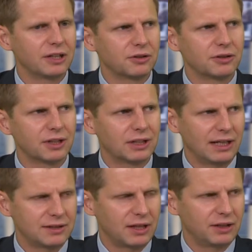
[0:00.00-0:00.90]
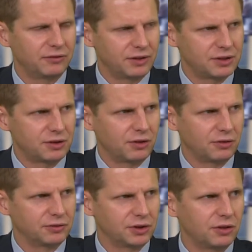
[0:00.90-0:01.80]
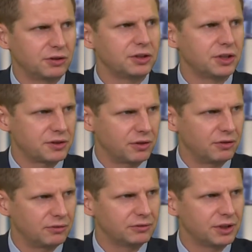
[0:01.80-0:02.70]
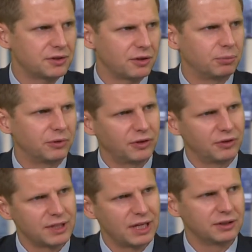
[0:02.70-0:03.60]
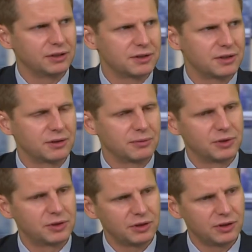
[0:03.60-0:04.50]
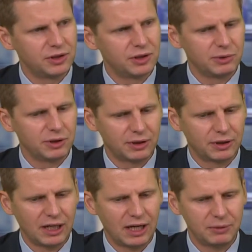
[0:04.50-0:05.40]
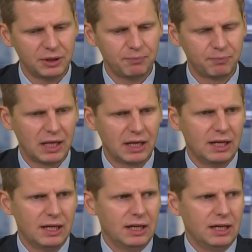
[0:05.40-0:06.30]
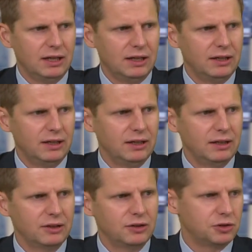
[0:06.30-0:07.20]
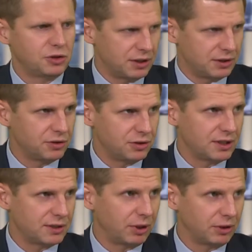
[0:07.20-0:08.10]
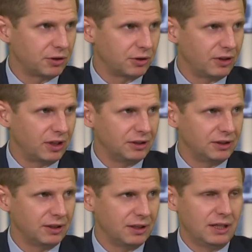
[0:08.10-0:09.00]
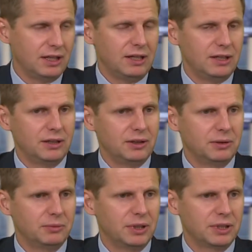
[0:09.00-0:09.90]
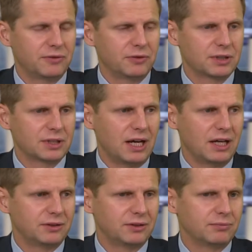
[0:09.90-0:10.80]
trochę klasa inwestorów, że oni nie są, nie są powiązani z, tym, z innymi rynkami. E, no dzisiaj, dzisiaj spanikowali. E, bez dwóch zdań